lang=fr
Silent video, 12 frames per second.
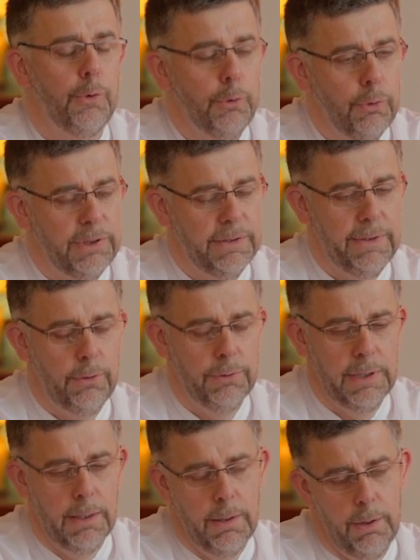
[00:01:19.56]
Alors nous, c'est vrai
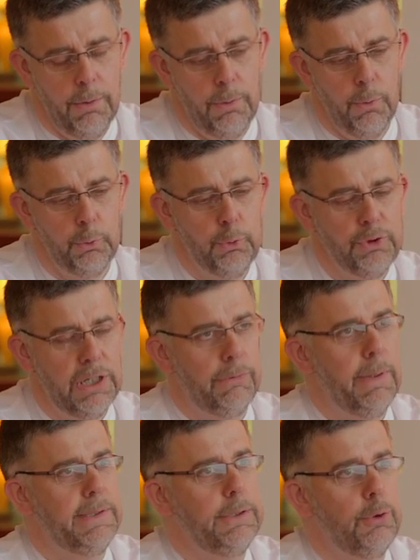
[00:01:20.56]
qu'on touche
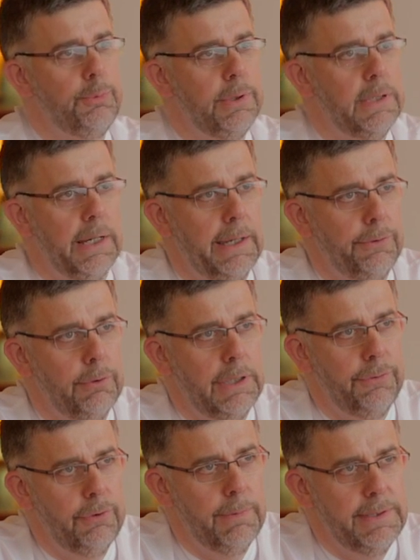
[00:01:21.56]
l'informatique depuis la
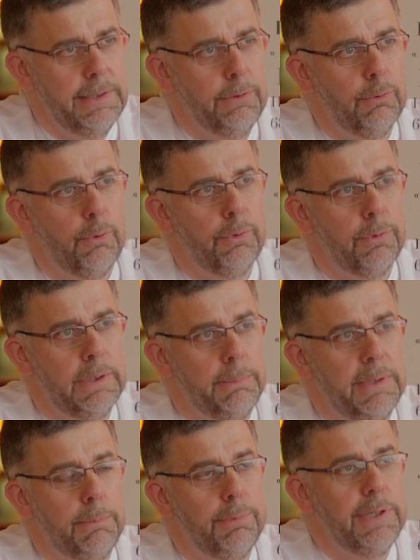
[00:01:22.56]
création de l'informatique, donc on,
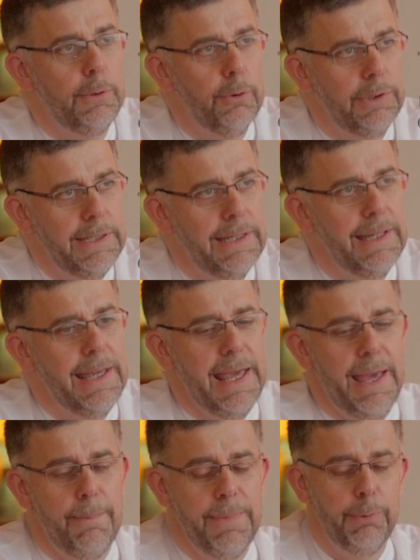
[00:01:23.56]
on est peut-être plus dégourdi.
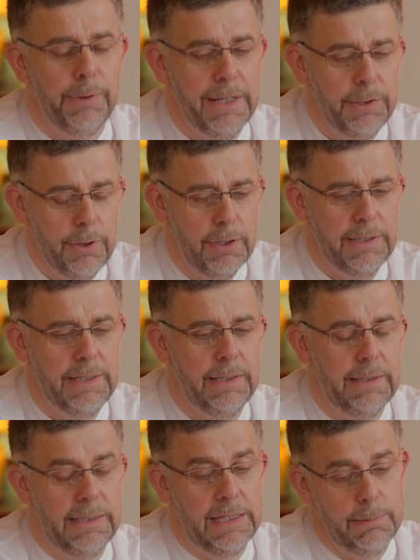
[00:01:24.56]
Mais pour quelqu'un
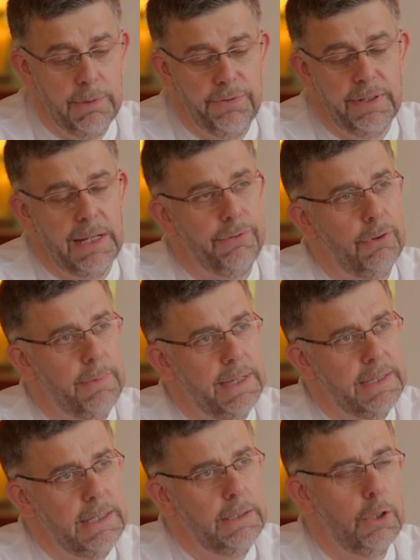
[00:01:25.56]
qui n'a jamais fait de
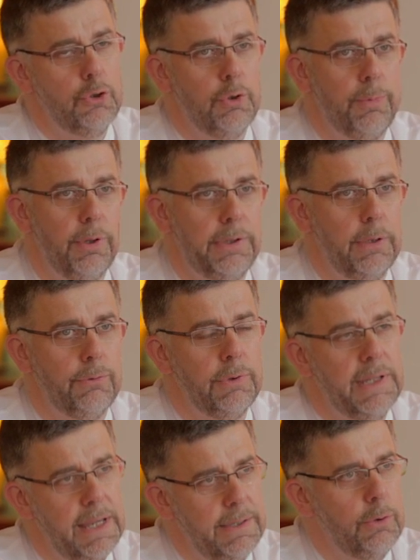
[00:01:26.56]
l'informatique, je pense qu'en
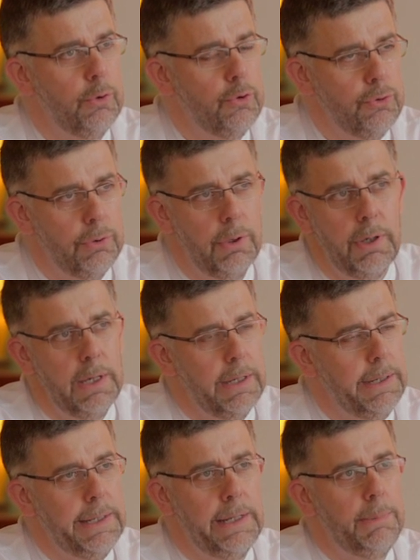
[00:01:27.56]
une quinzaine de jours,
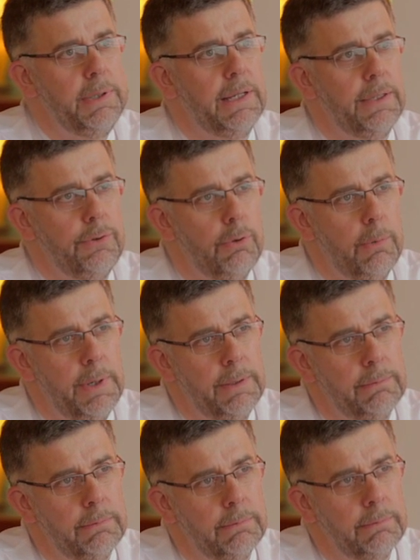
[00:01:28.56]
il a l'application en
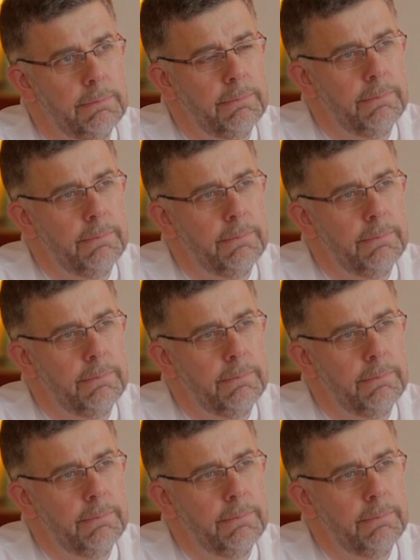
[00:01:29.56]
main.